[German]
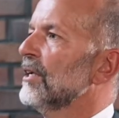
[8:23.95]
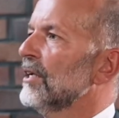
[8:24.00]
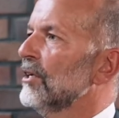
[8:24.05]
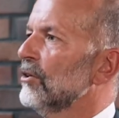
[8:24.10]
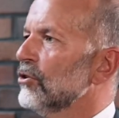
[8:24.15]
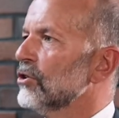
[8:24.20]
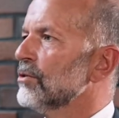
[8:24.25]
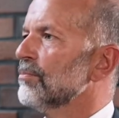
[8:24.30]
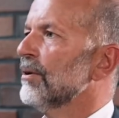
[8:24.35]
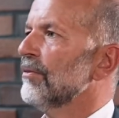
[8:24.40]
Energie
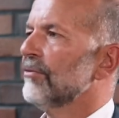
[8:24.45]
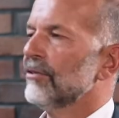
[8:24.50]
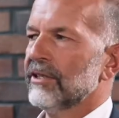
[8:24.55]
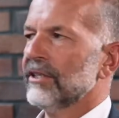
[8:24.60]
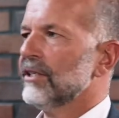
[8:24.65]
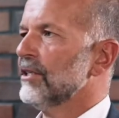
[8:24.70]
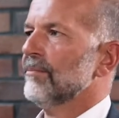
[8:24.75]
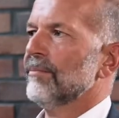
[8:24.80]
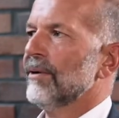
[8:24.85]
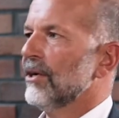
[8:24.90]
nutzt man,
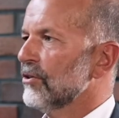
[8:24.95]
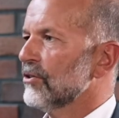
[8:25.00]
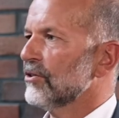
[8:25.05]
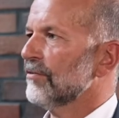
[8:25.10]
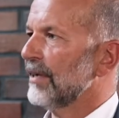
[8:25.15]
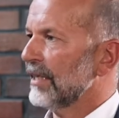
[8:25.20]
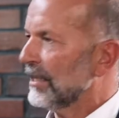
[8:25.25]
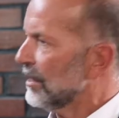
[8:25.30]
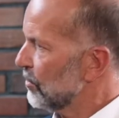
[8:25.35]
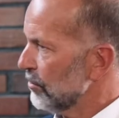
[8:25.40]
verdichtet man und so
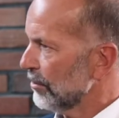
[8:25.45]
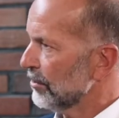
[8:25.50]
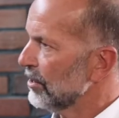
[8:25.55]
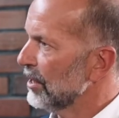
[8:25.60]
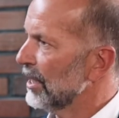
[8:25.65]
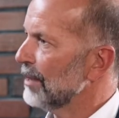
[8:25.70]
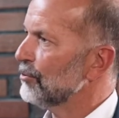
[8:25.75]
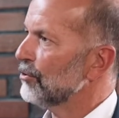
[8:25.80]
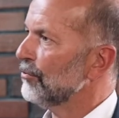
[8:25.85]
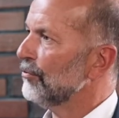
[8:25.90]
weiter. Das
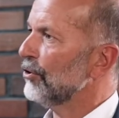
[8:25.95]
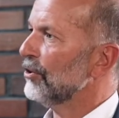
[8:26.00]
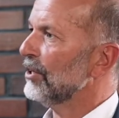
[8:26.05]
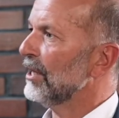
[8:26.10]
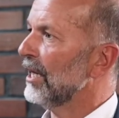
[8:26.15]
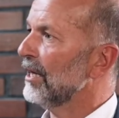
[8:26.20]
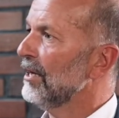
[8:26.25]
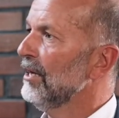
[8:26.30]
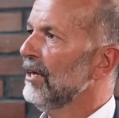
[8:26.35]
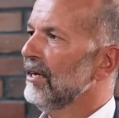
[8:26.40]
leuchtet einem sofort
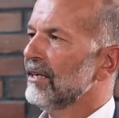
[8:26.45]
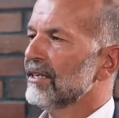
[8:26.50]
ein.